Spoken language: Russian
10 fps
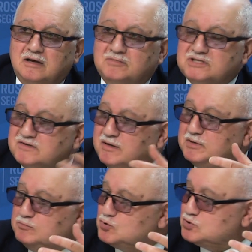Мы
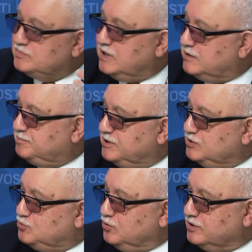сами можем, как
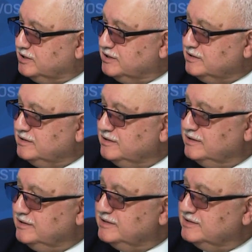политологи,
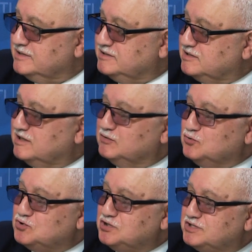
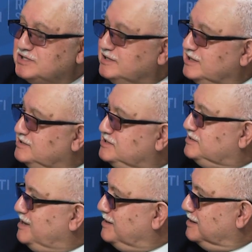сосредоточиться на
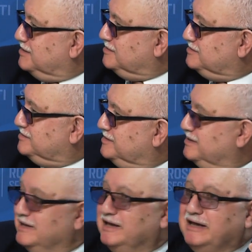деталях,
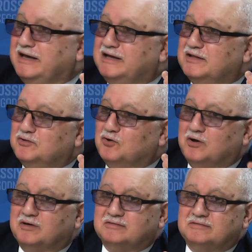
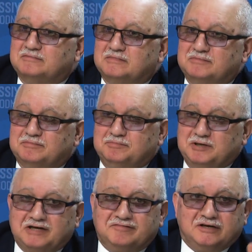но
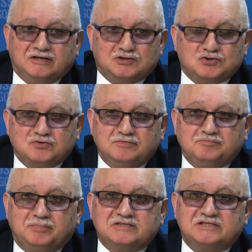первое
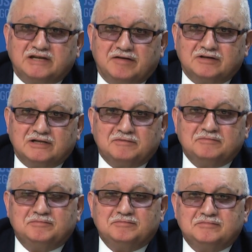лицо
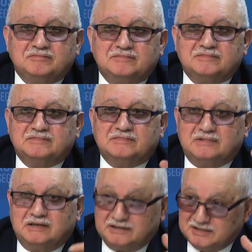поздравило
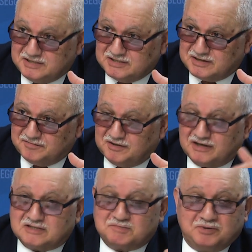Российской
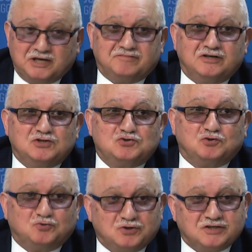Федерации, первое
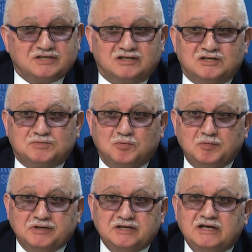лицо Турецкой
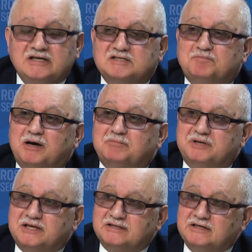Республики с
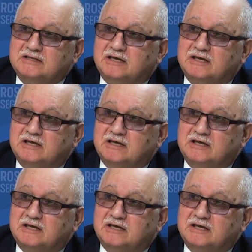победой